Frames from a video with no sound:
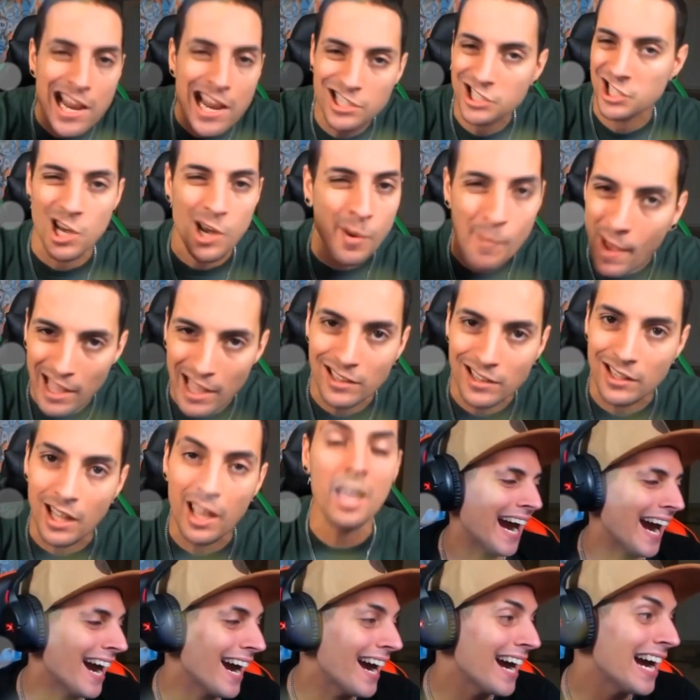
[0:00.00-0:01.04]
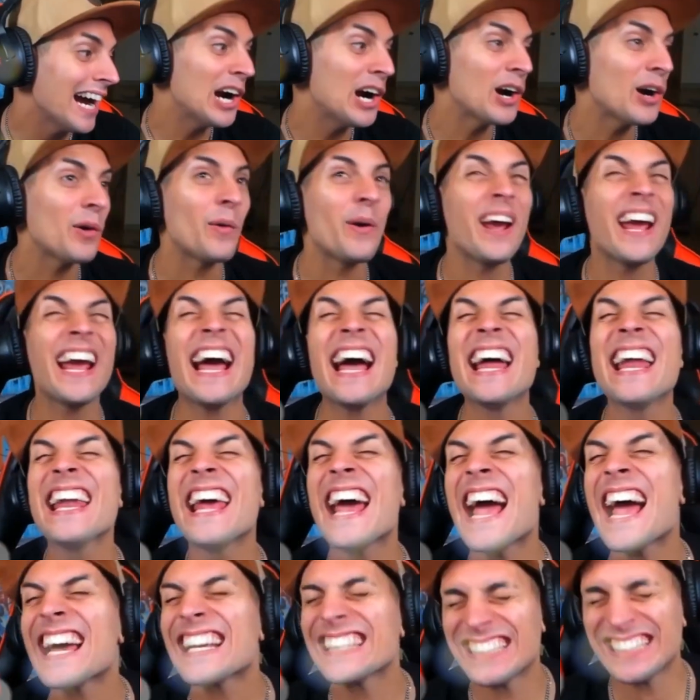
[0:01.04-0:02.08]
Nashi mente. ¡Juega
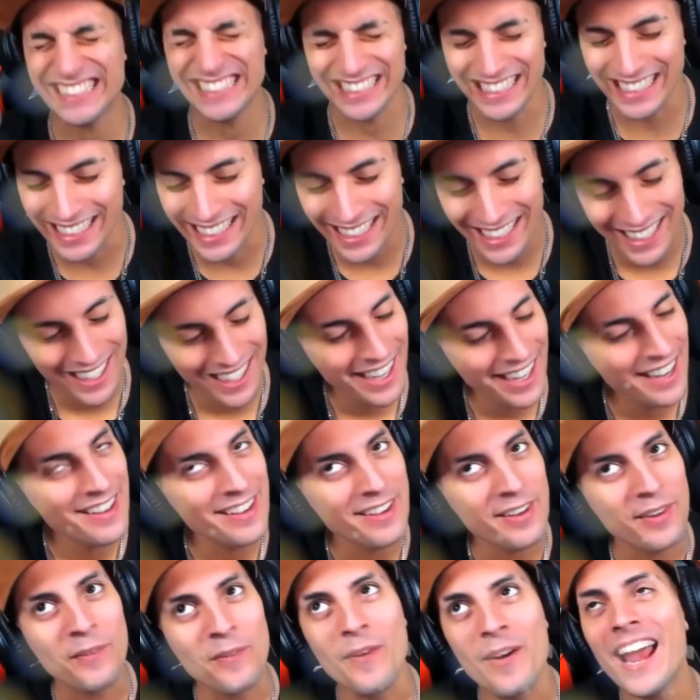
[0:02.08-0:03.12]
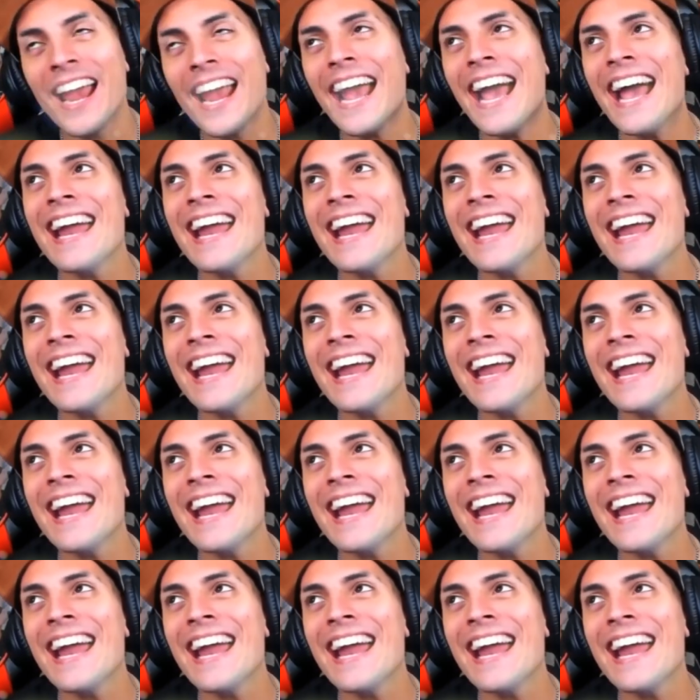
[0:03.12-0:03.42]
Nashi! Juega